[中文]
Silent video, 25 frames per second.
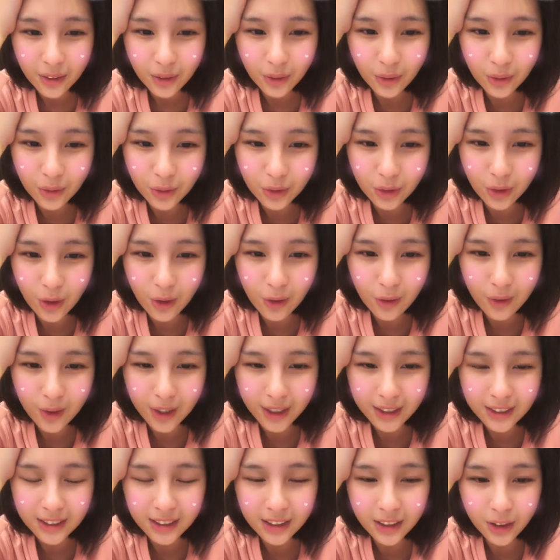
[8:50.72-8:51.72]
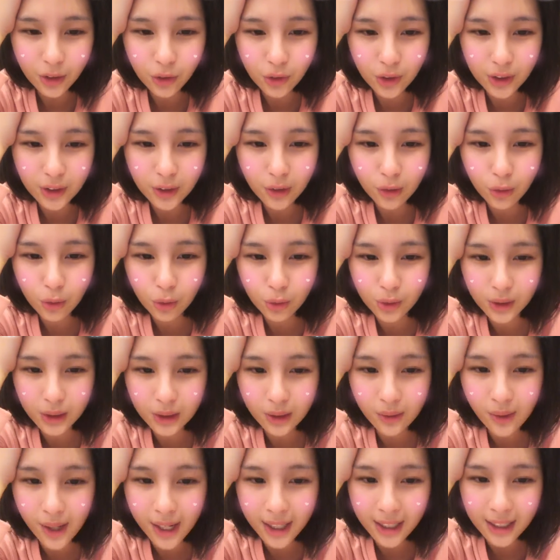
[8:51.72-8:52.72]
玉松欢迎，谢谢追踪吐司
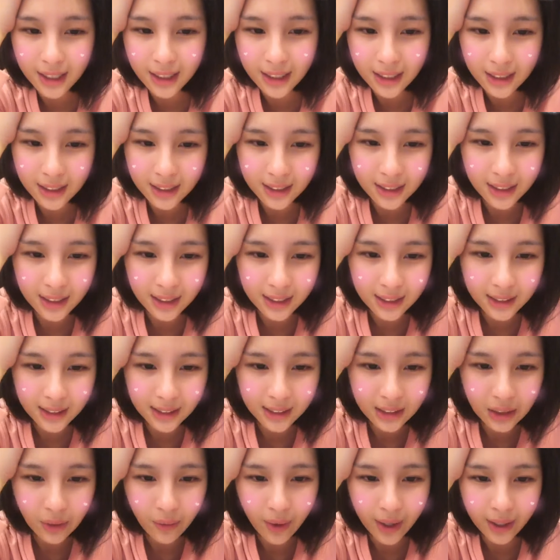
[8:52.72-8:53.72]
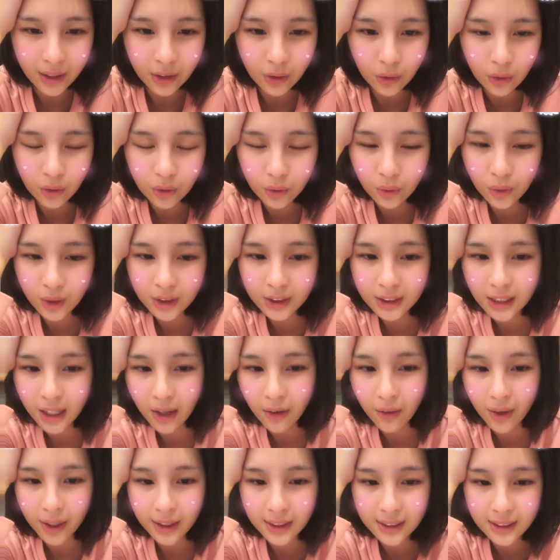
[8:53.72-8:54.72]
欢迎，D T 欢迎月笑
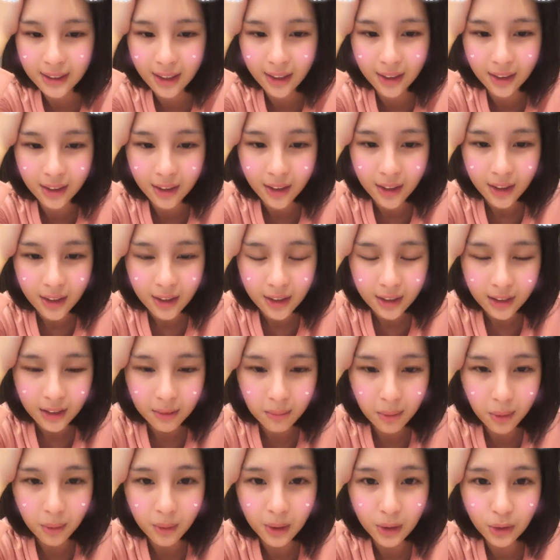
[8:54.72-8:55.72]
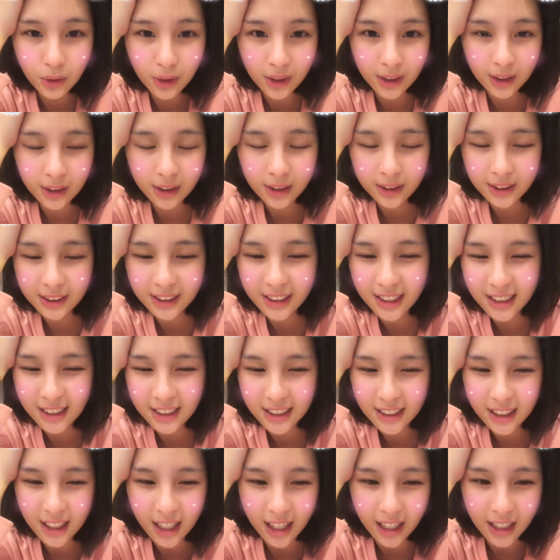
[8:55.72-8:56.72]
欢迎森，你们化妆很好，谢
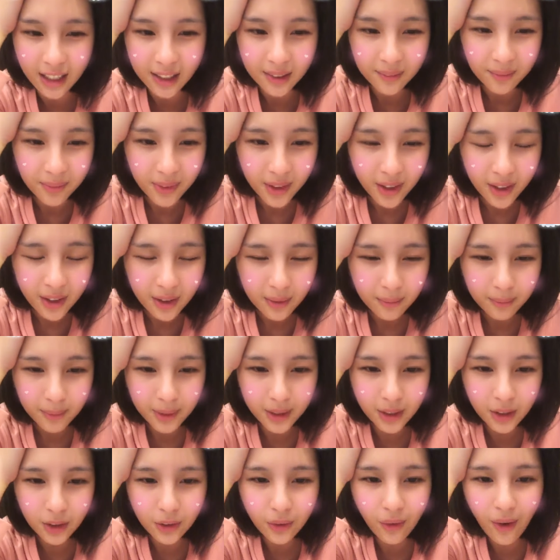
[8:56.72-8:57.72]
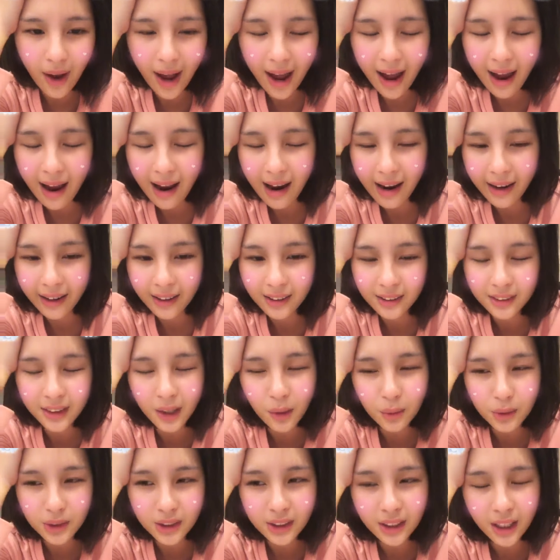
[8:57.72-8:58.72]
谢 P U R I N，那
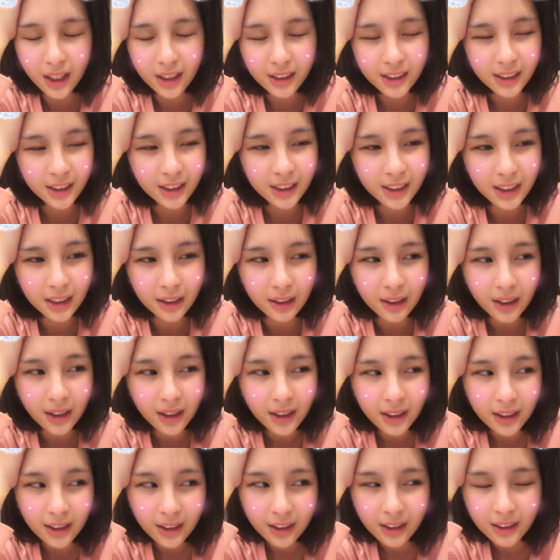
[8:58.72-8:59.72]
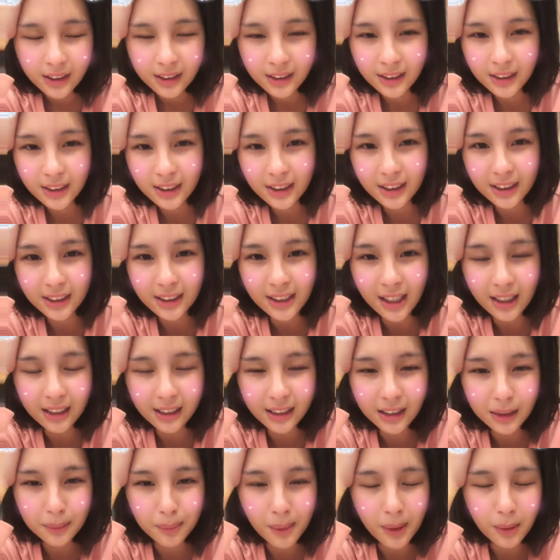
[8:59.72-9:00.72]
我真的要谢谢谢谢上
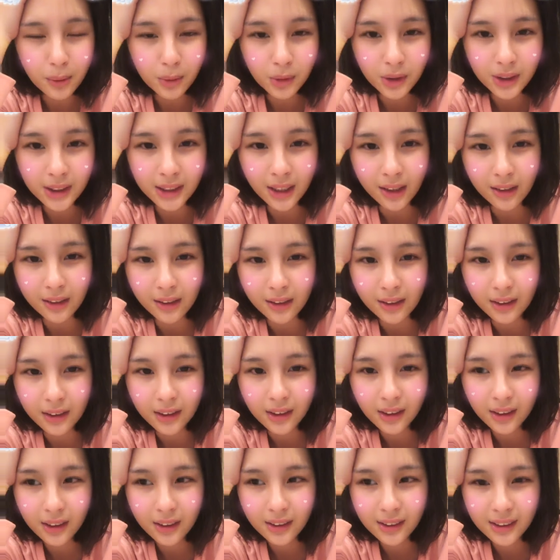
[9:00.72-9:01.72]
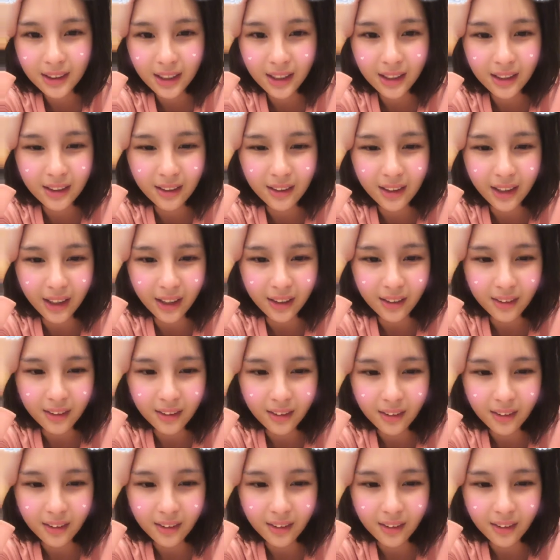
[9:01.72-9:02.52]
帝帮我整了这一个脸，